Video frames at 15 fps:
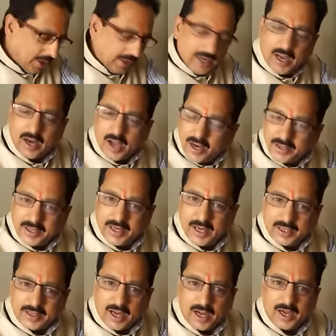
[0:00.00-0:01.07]
ये ऐलान
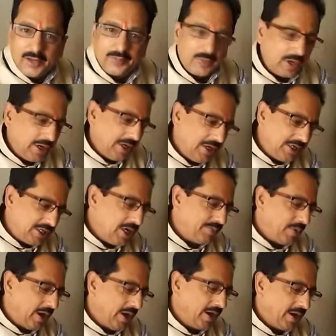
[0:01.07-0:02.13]
किया था इसी
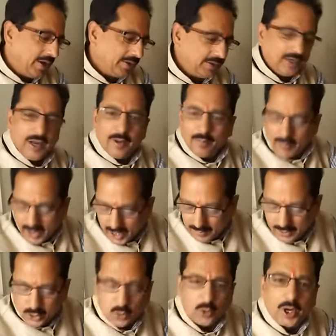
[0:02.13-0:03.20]
पे मैंने
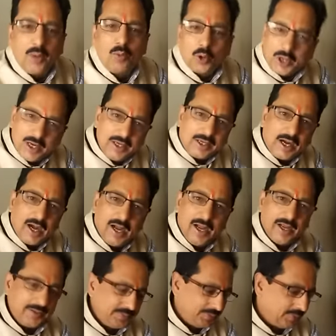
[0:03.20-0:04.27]
भी छोटा मोटा लिखा
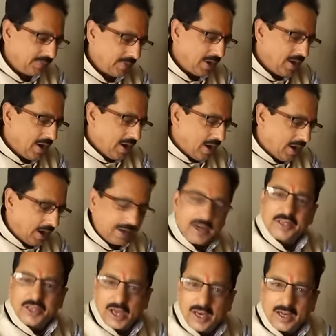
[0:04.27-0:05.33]
है अगर
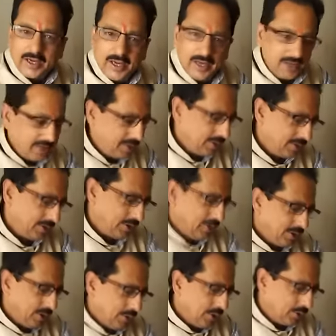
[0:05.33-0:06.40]
अच्छा लगे
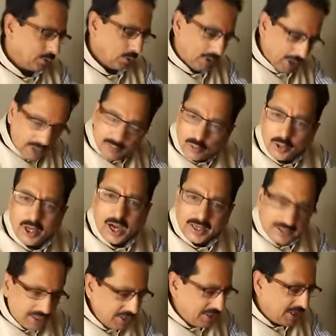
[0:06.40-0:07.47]
तो गरीब को
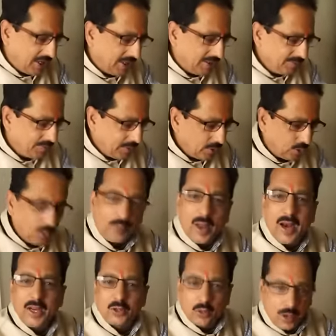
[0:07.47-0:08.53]
याद कीजिएगा तो
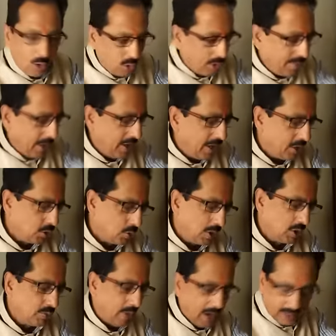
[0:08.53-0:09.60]
पहले सुनाऊंगा मैं
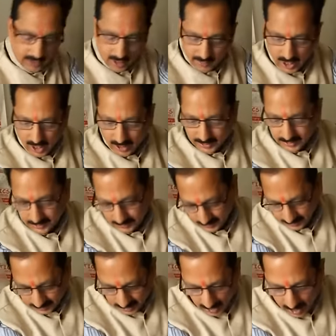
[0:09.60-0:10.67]
स्वच्छ भारत अभियान
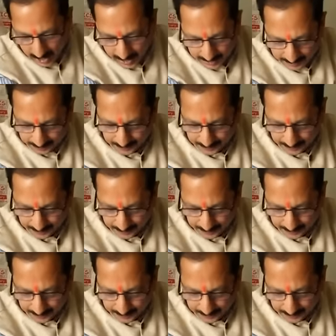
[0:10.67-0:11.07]
क्या है